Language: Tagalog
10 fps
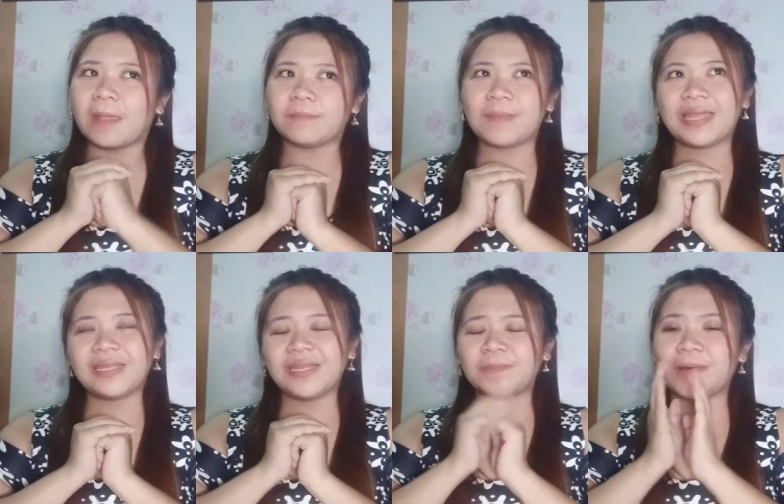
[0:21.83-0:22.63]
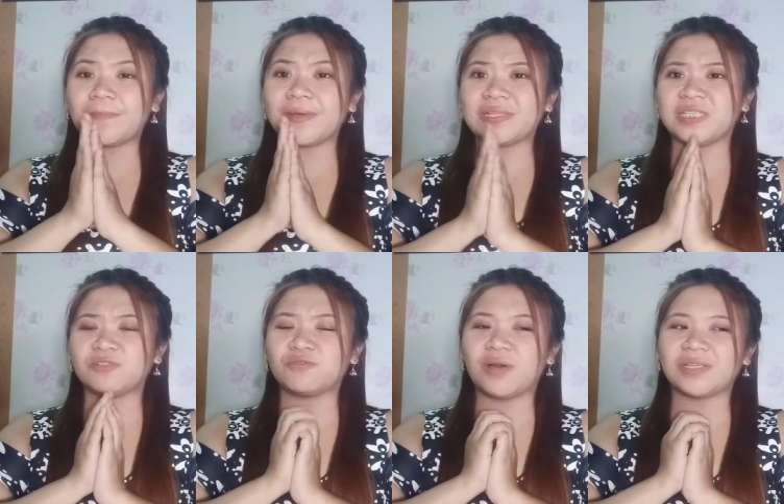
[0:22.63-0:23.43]
bali
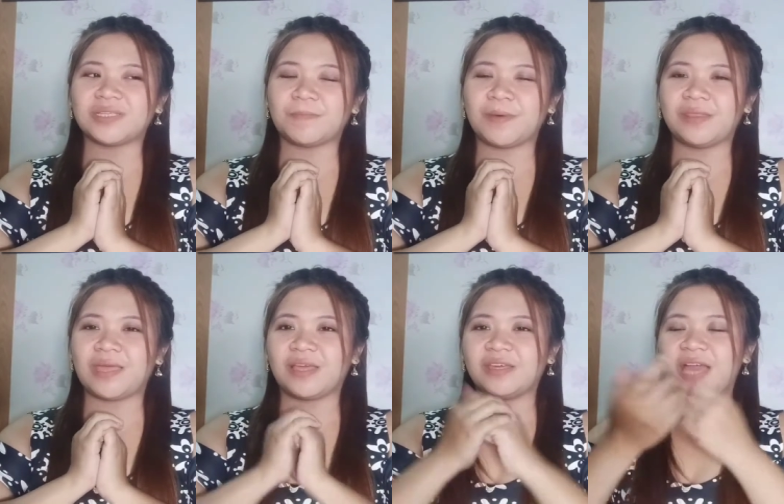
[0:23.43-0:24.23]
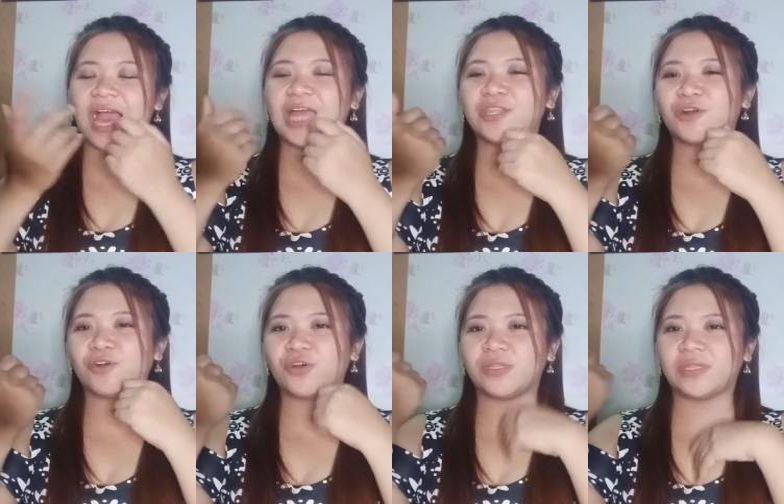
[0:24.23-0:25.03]
napapansin ko kasi pag nag, ano
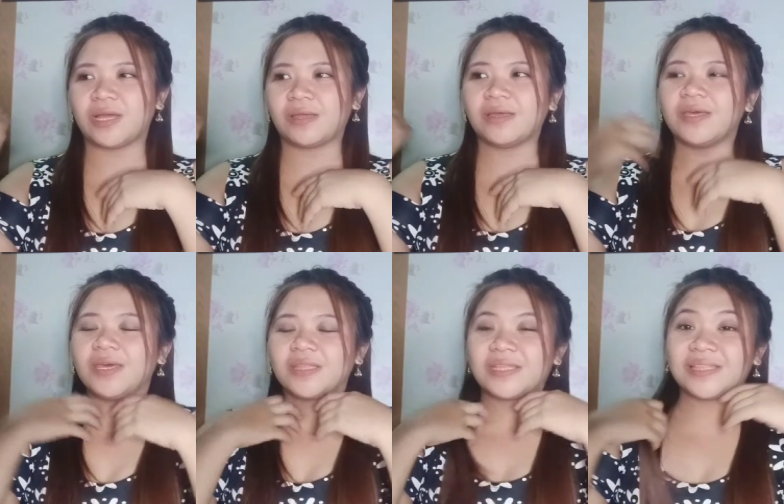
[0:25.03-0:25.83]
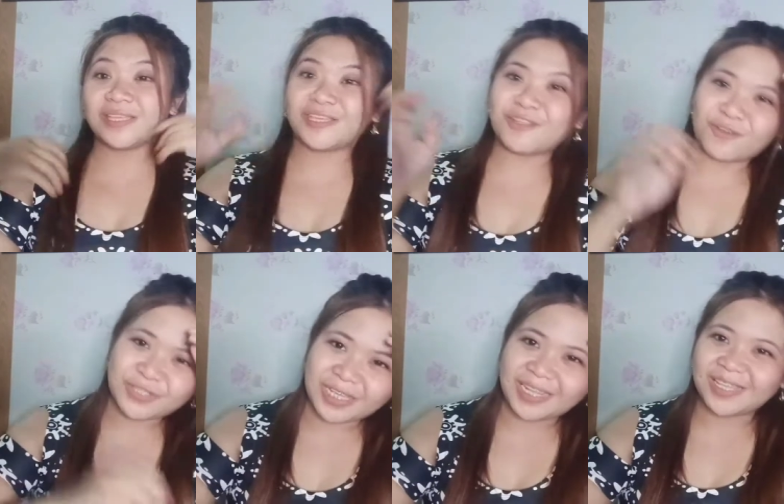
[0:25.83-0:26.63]
ko, nag, titingin ako
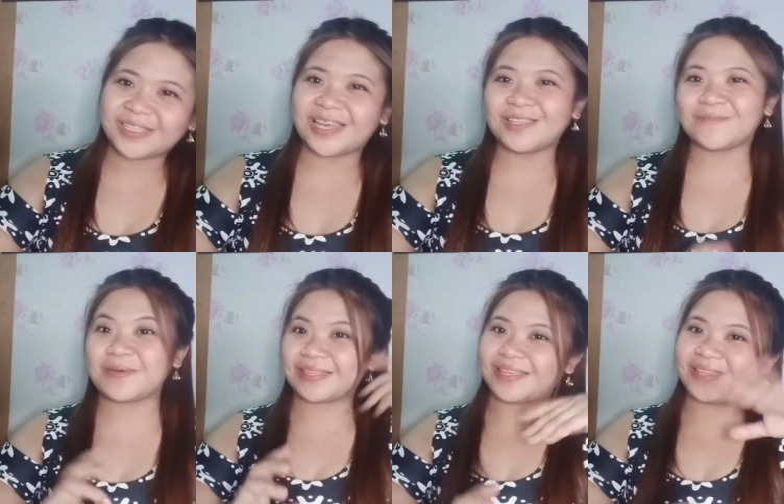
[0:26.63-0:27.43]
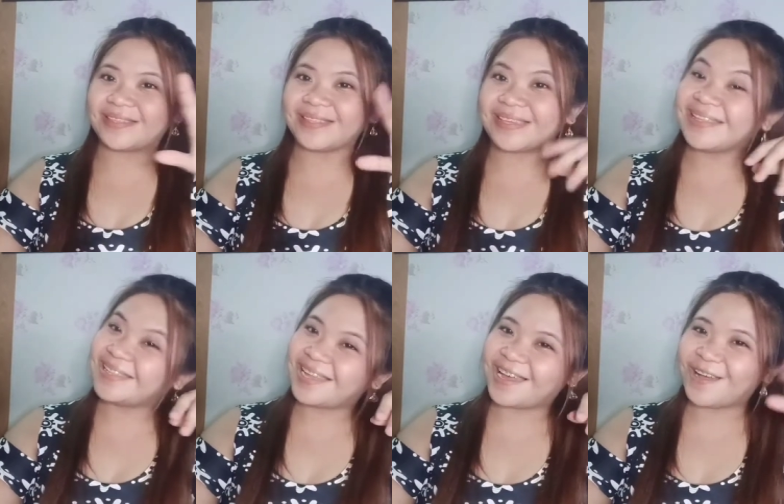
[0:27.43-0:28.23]
sa Lazada,
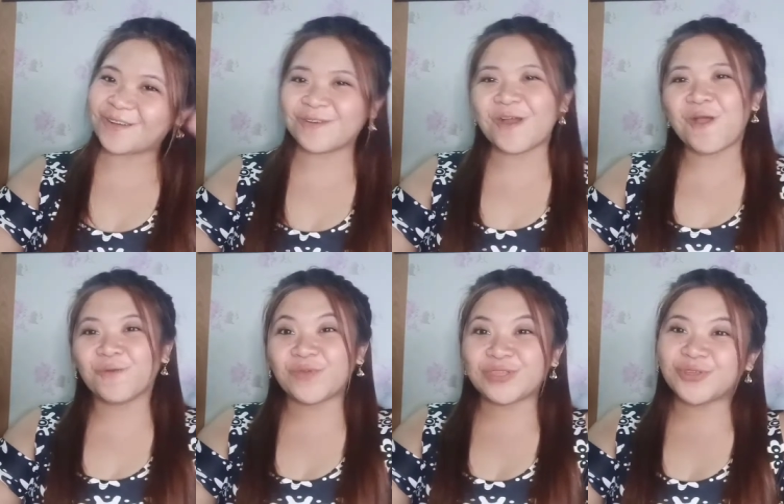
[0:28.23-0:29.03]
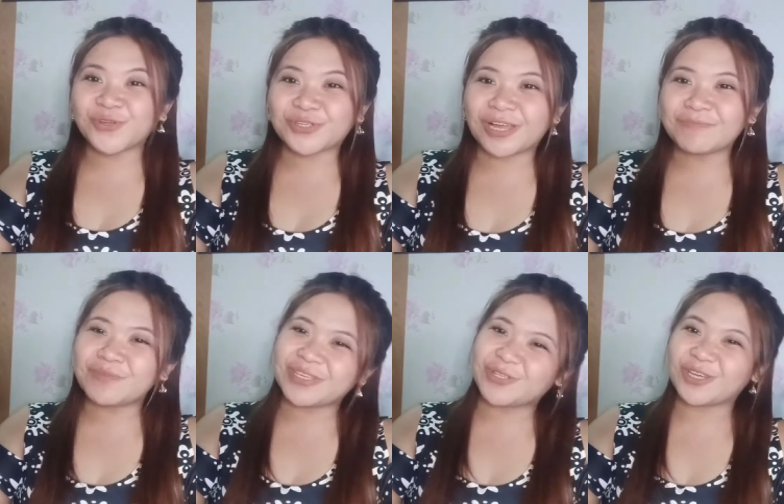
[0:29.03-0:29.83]
patingin-tingin lang, window
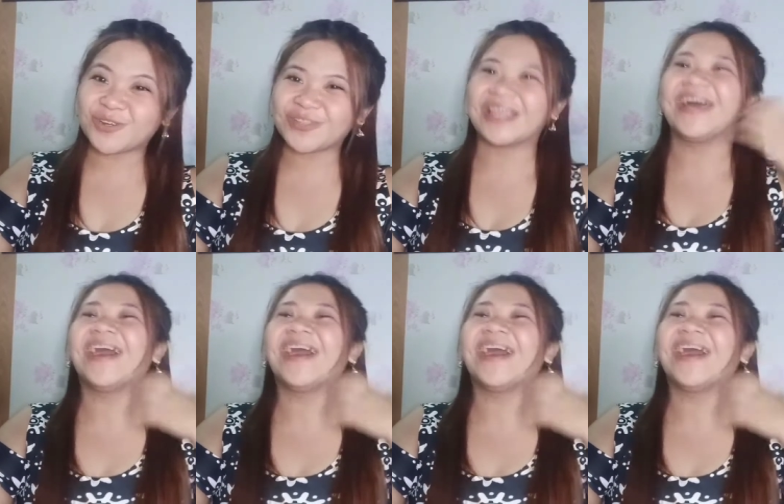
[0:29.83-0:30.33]
shopping, charot.